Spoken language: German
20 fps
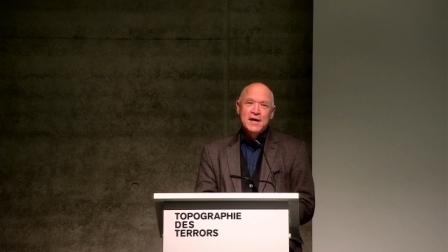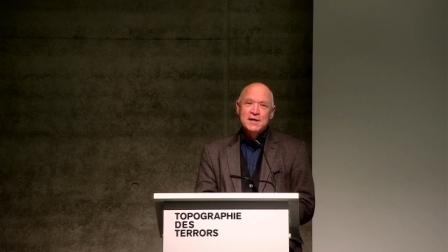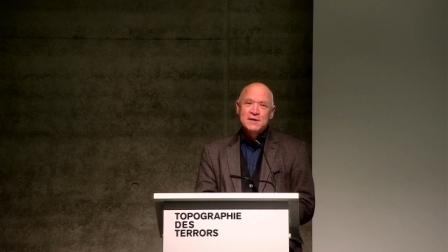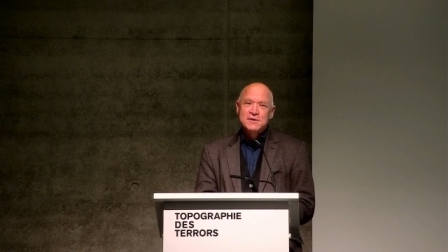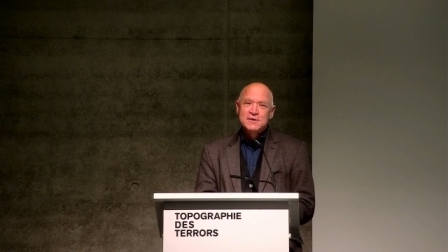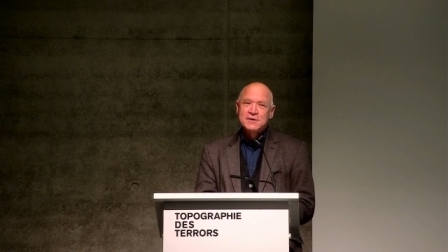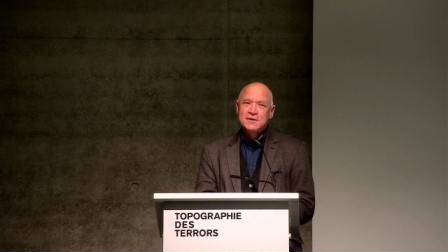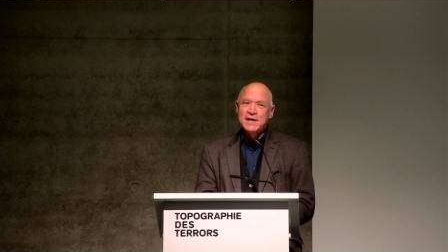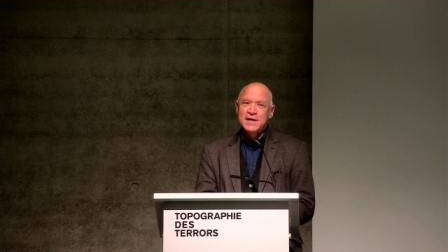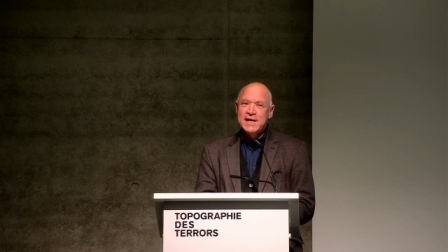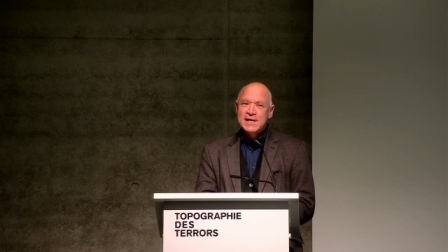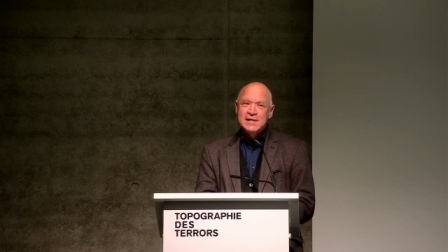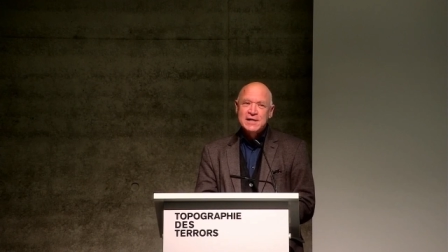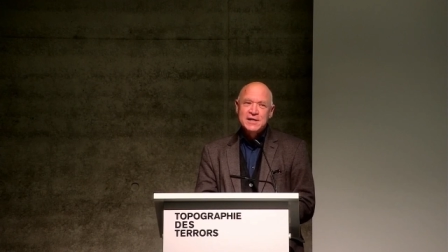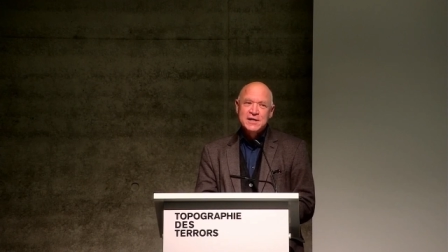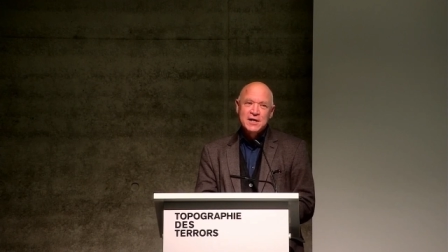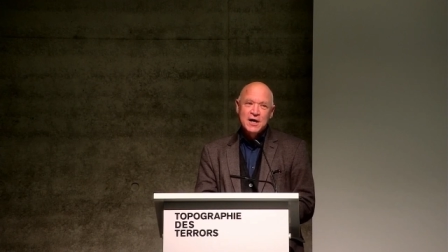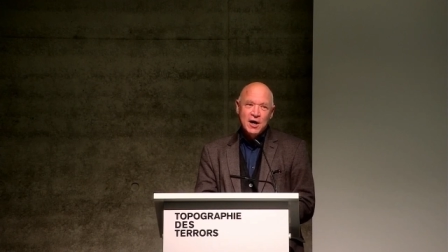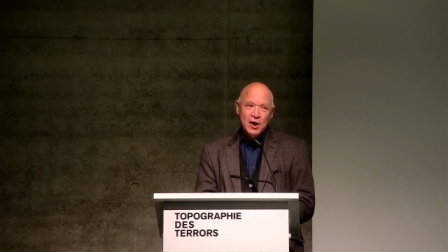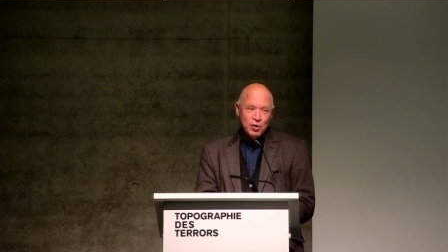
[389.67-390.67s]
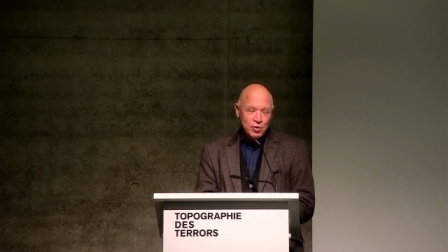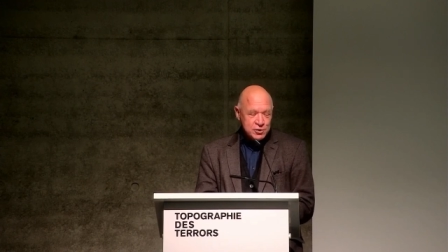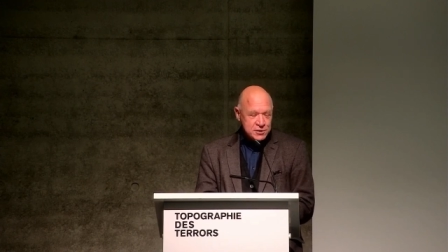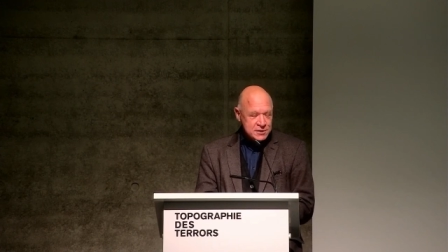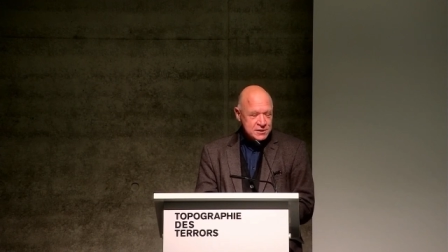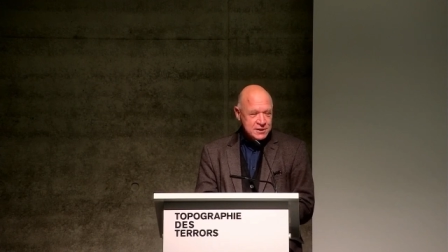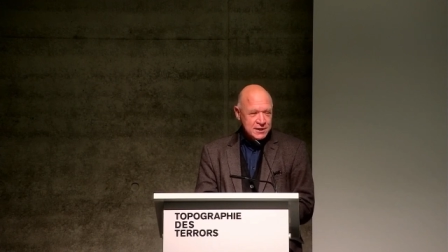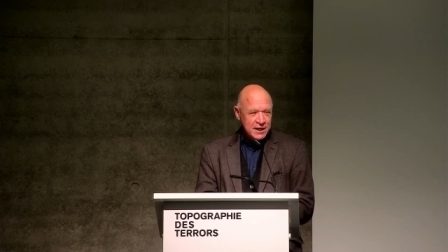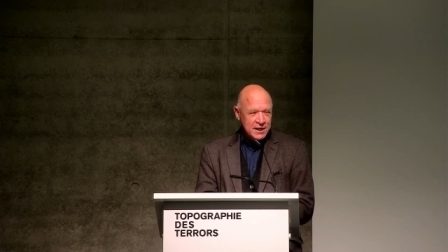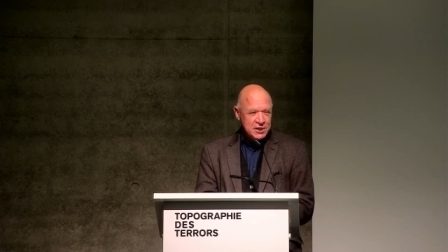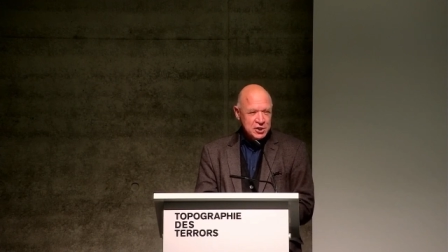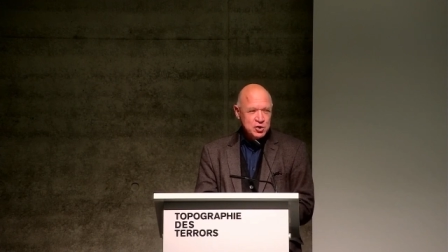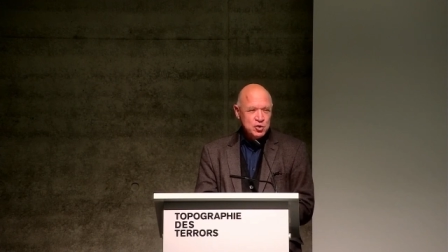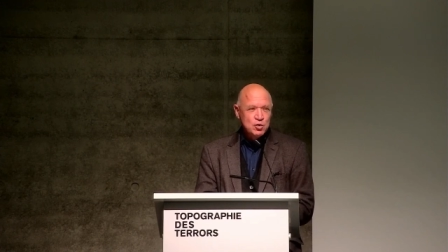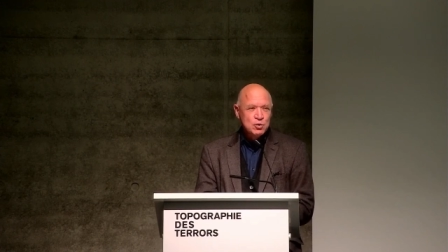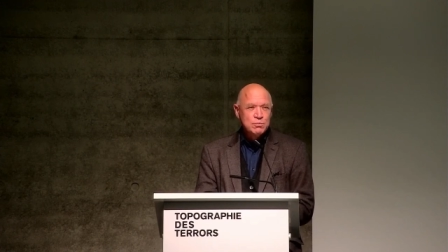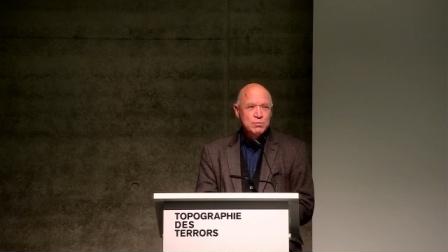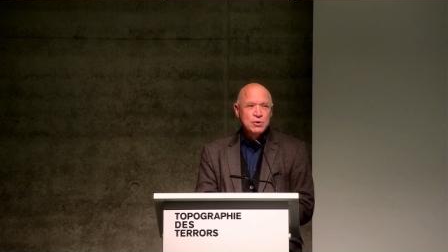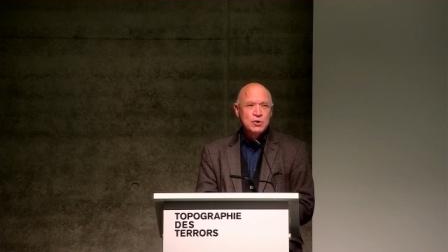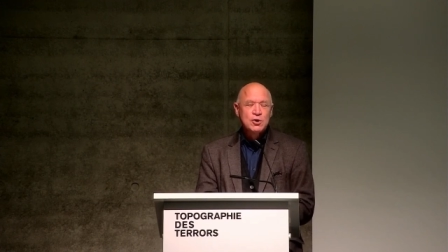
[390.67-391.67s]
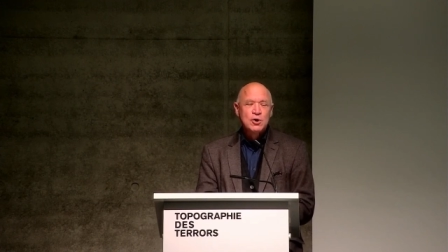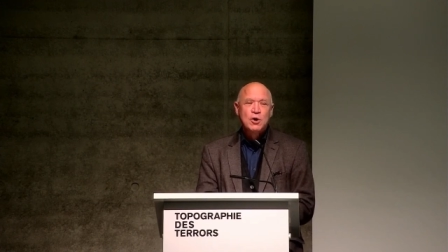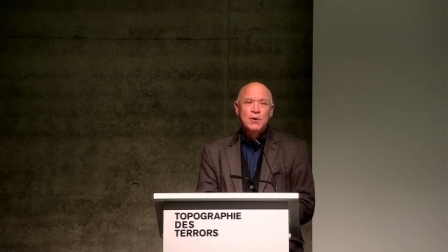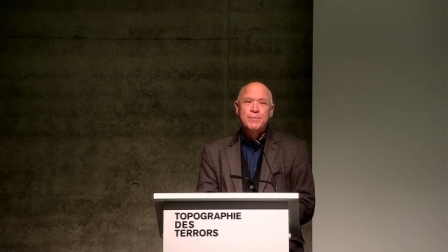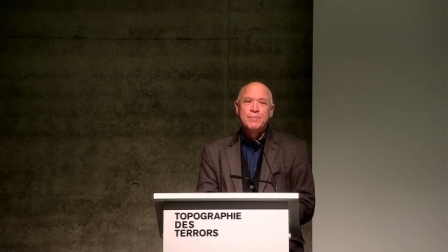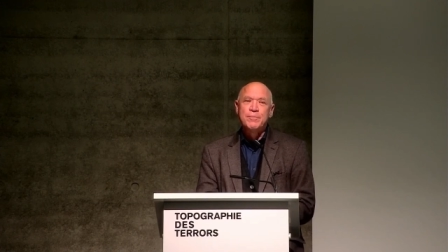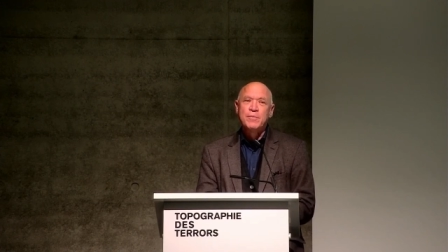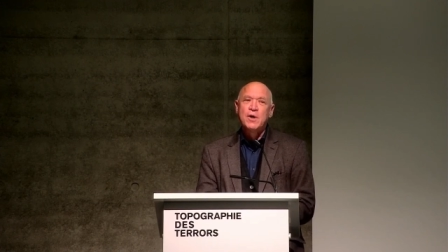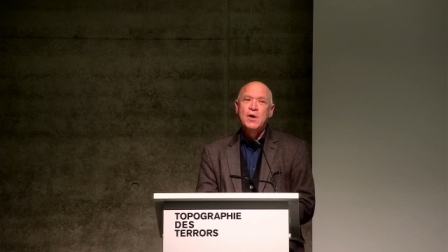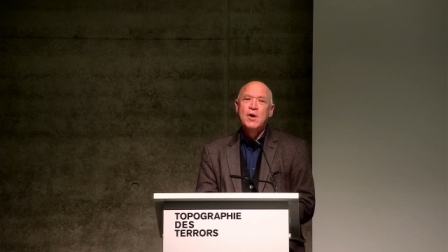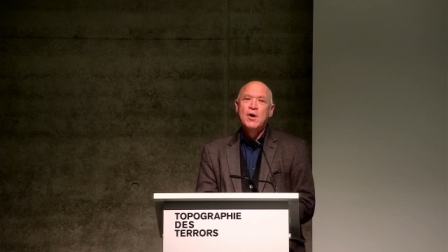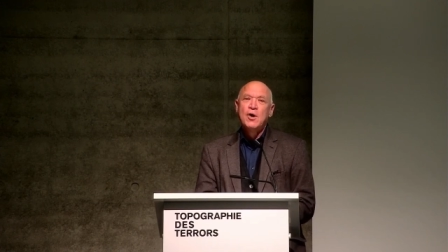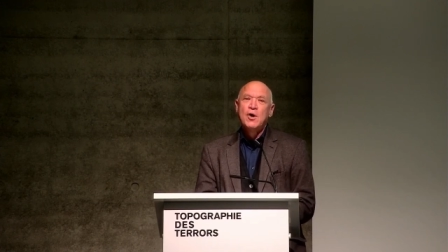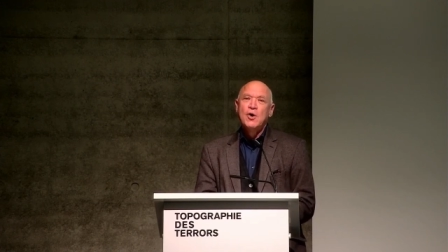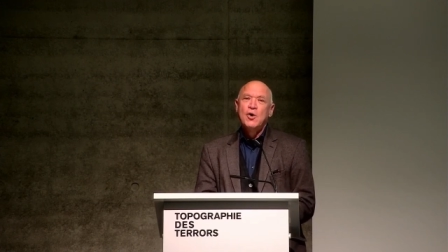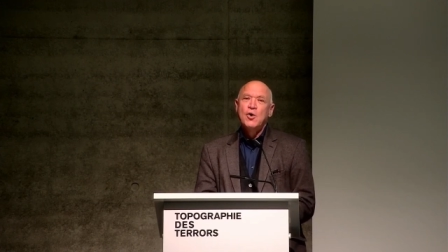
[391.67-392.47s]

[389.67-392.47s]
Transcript: Er hat etliche Auszeichnungen bekommen